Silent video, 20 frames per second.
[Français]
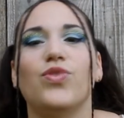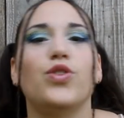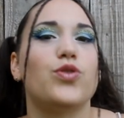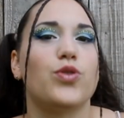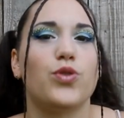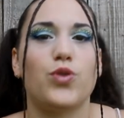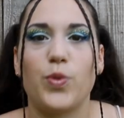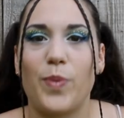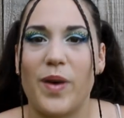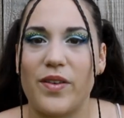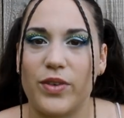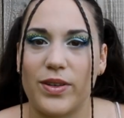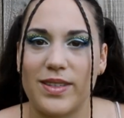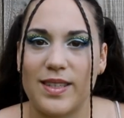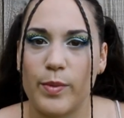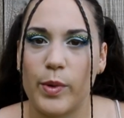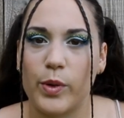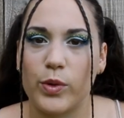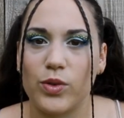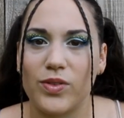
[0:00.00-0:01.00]
je suis pas
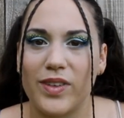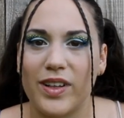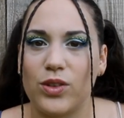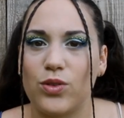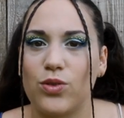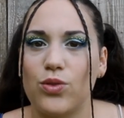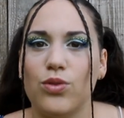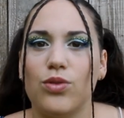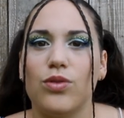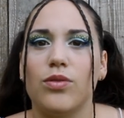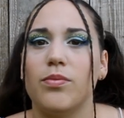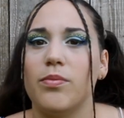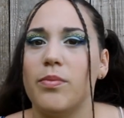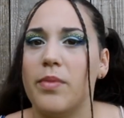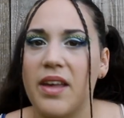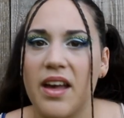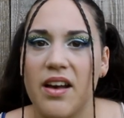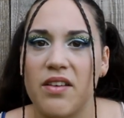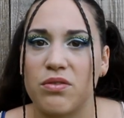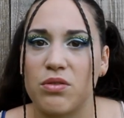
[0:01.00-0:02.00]
forcément convaincue,
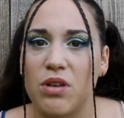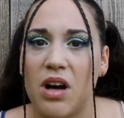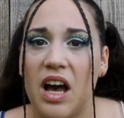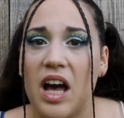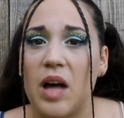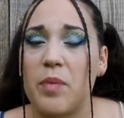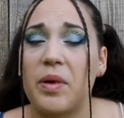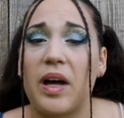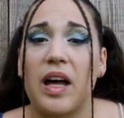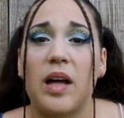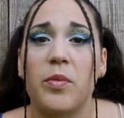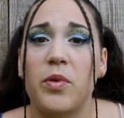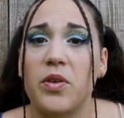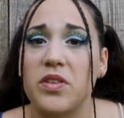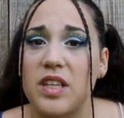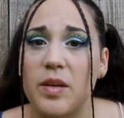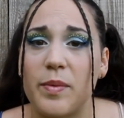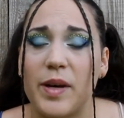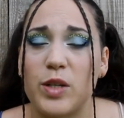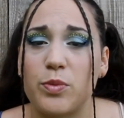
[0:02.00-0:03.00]
mais à voir, apparemment
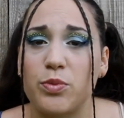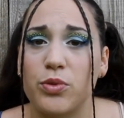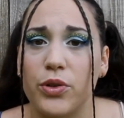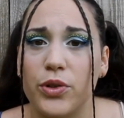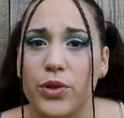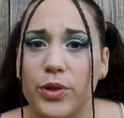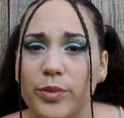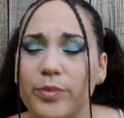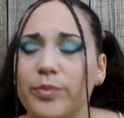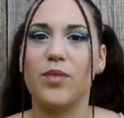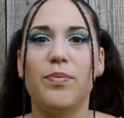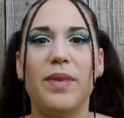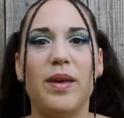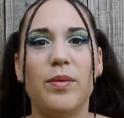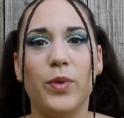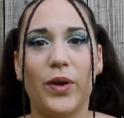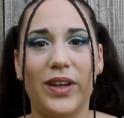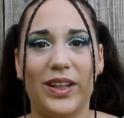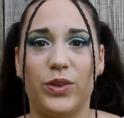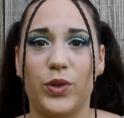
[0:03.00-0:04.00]
ça marche pour eux.
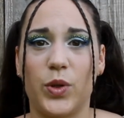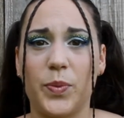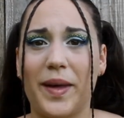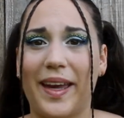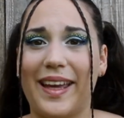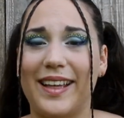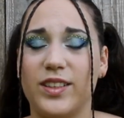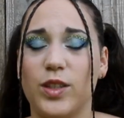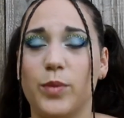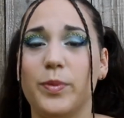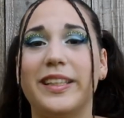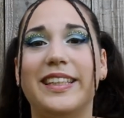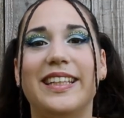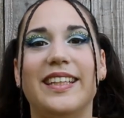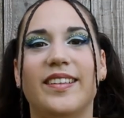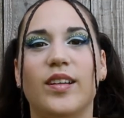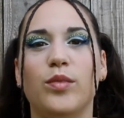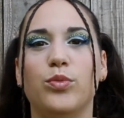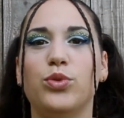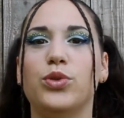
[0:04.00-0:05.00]
Mais Morito par exemple, qui
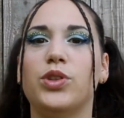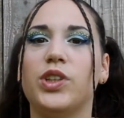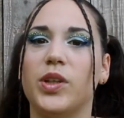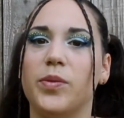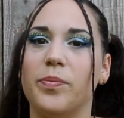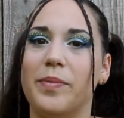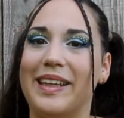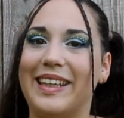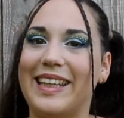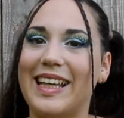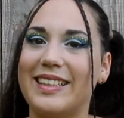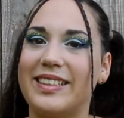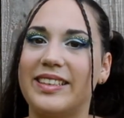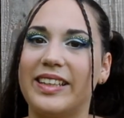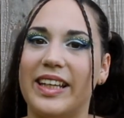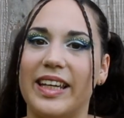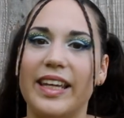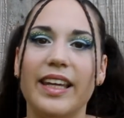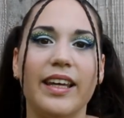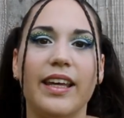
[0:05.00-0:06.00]
est un bouc mais
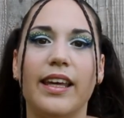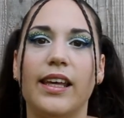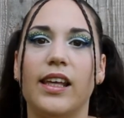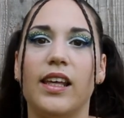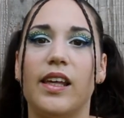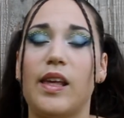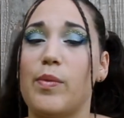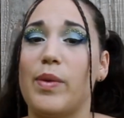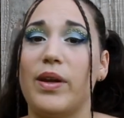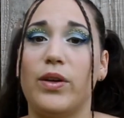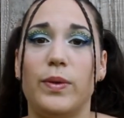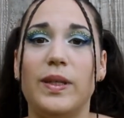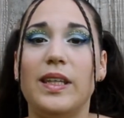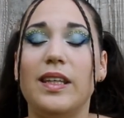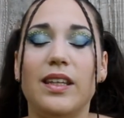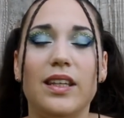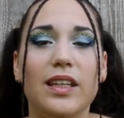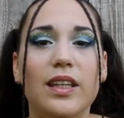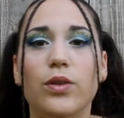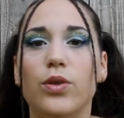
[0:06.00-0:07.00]
castré, et eh ben lui,
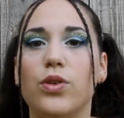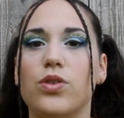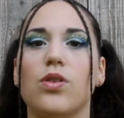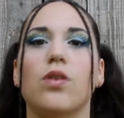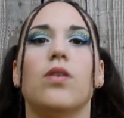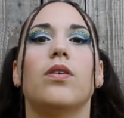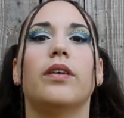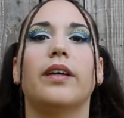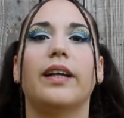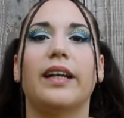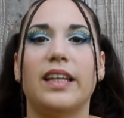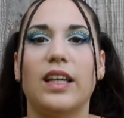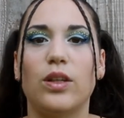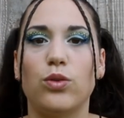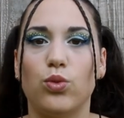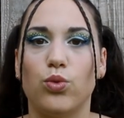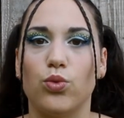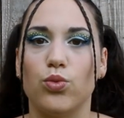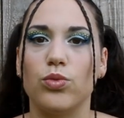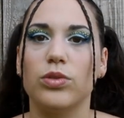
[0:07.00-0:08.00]
il ne sent rien
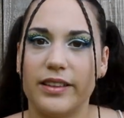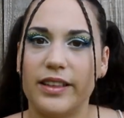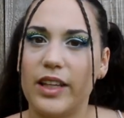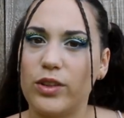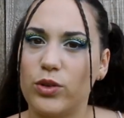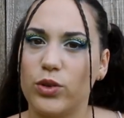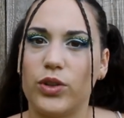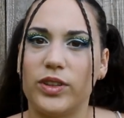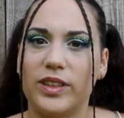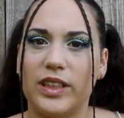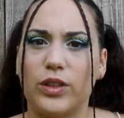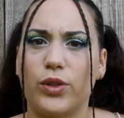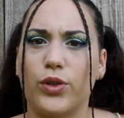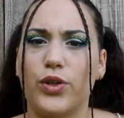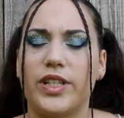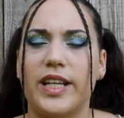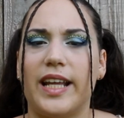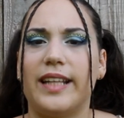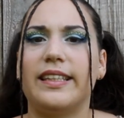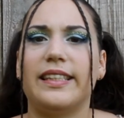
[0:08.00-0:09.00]
du tout. Et du côté de
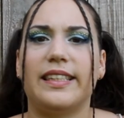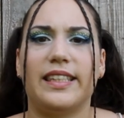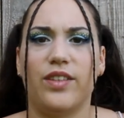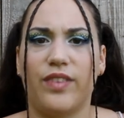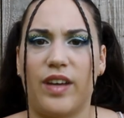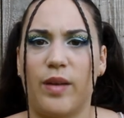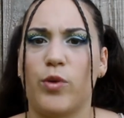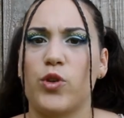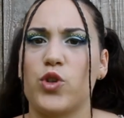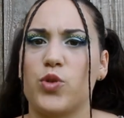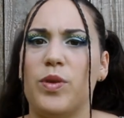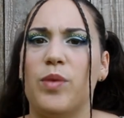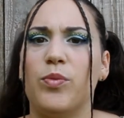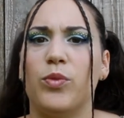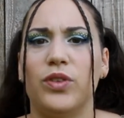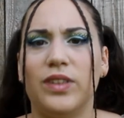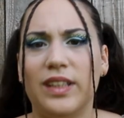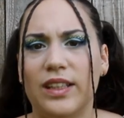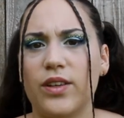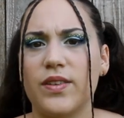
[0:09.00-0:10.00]
Clochette, si vraiment je mets
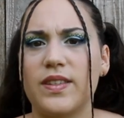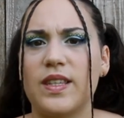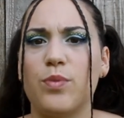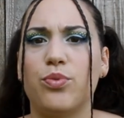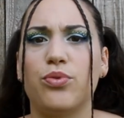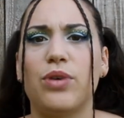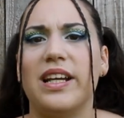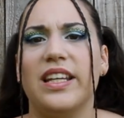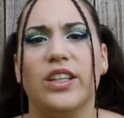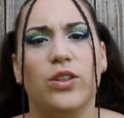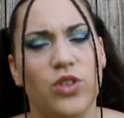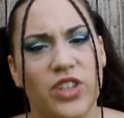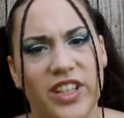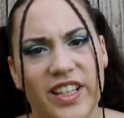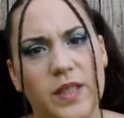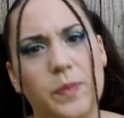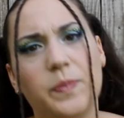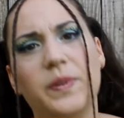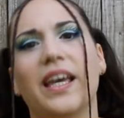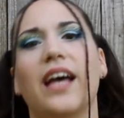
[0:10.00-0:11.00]
mon nez dans ses poils et que
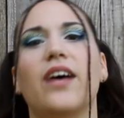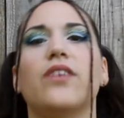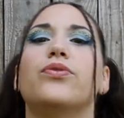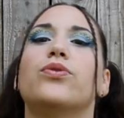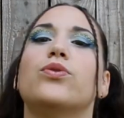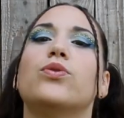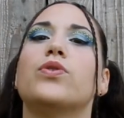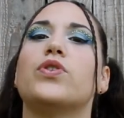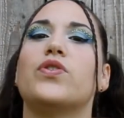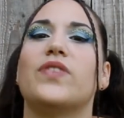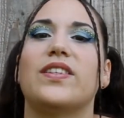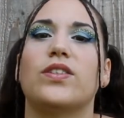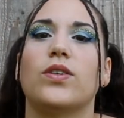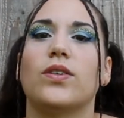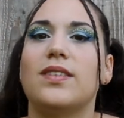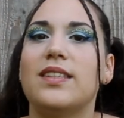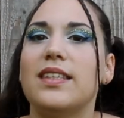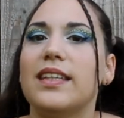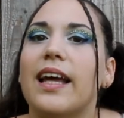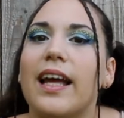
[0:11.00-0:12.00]
j'inspire à fond, je vais
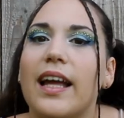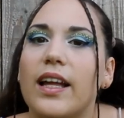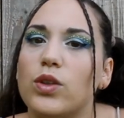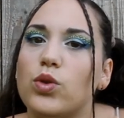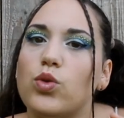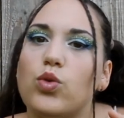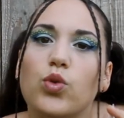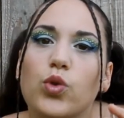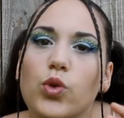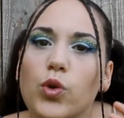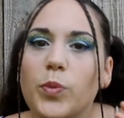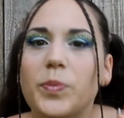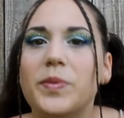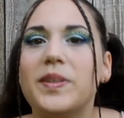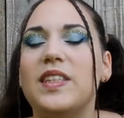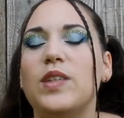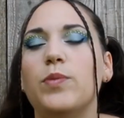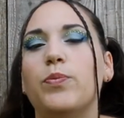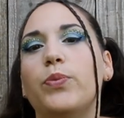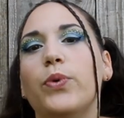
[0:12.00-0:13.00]
sentir un tout
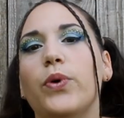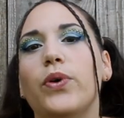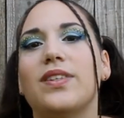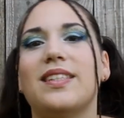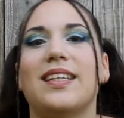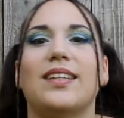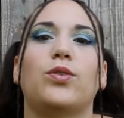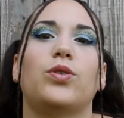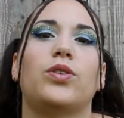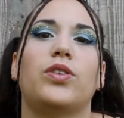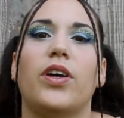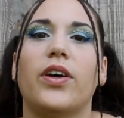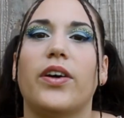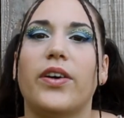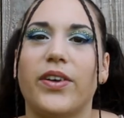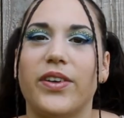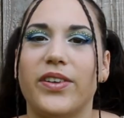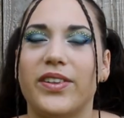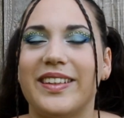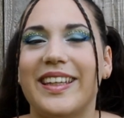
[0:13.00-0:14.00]
petit peu cette
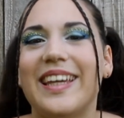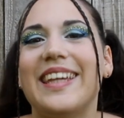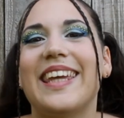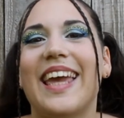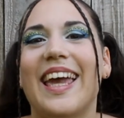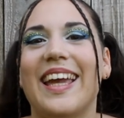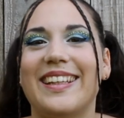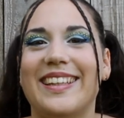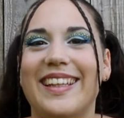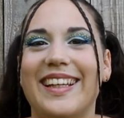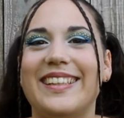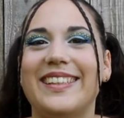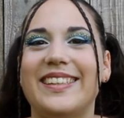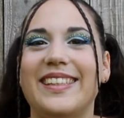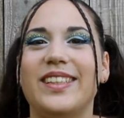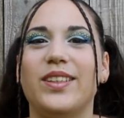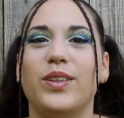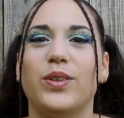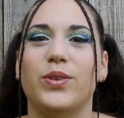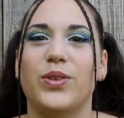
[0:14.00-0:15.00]
odeur euh, très
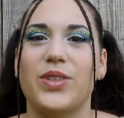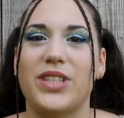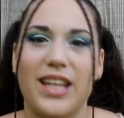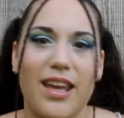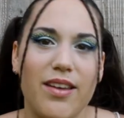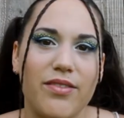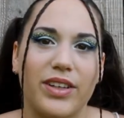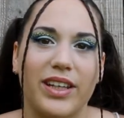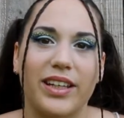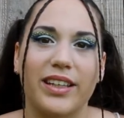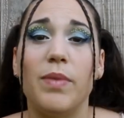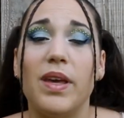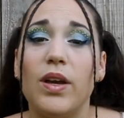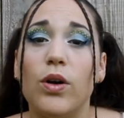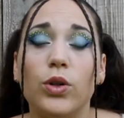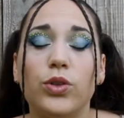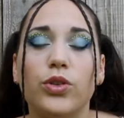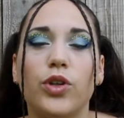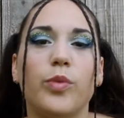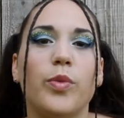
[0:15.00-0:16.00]
caractéristique de chèvre, mais
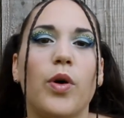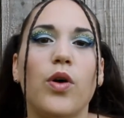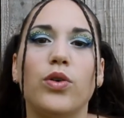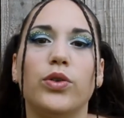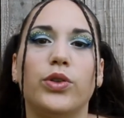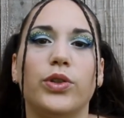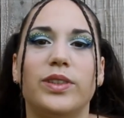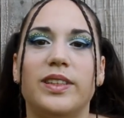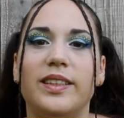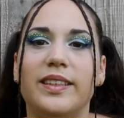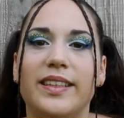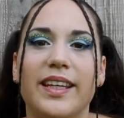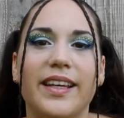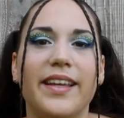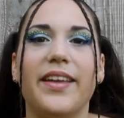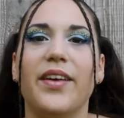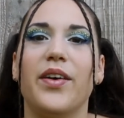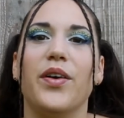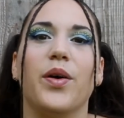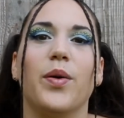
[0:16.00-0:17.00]
autrement au
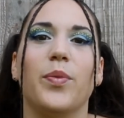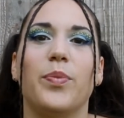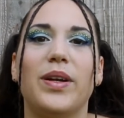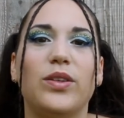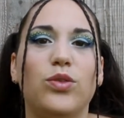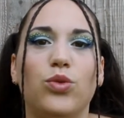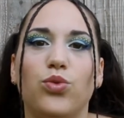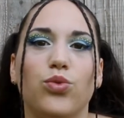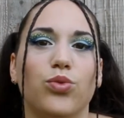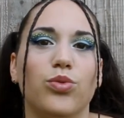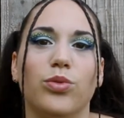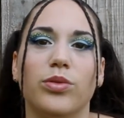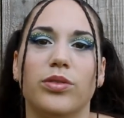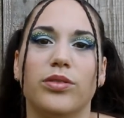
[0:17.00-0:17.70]
quotidien, euh, pas du tout.